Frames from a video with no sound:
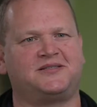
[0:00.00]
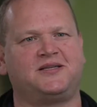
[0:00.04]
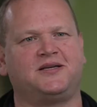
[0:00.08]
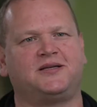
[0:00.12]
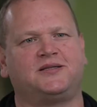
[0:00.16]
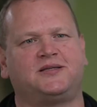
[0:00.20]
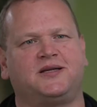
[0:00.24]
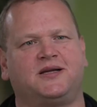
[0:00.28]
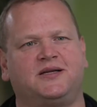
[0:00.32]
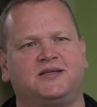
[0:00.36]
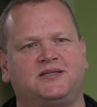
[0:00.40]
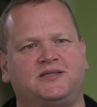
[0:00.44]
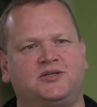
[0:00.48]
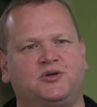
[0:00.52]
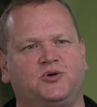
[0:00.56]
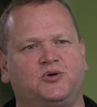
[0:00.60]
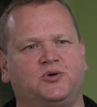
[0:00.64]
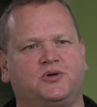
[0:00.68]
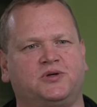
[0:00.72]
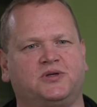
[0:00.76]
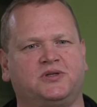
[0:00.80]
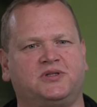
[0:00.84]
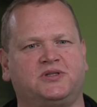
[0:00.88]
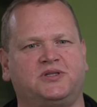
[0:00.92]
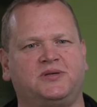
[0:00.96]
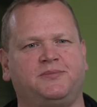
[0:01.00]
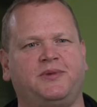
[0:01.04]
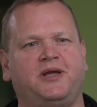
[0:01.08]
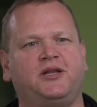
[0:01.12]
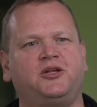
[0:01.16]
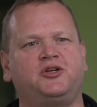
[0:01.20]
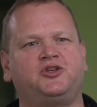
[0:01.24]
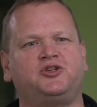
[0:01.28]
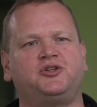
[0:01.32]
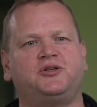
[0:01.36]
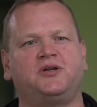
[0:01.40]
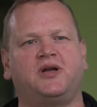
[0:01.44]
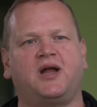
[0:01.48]
Digitalisierung die
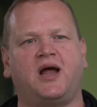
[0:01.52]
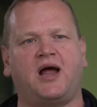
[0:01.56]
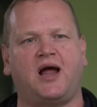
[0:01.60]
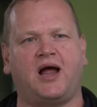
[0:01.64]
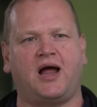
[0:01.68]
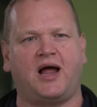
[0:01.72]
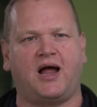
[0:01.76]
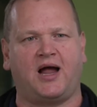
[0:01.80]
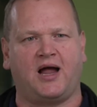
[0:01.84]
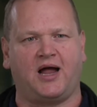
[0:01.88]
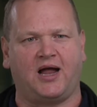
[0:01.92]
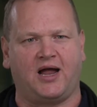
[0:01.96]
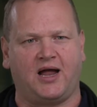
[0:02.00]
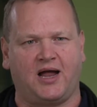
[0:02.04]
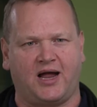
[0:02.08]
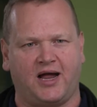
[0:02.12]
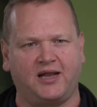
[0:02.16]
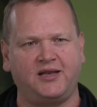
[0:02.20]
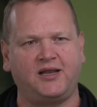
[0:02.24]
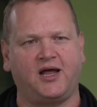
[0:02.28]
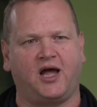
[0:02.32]
Menschen an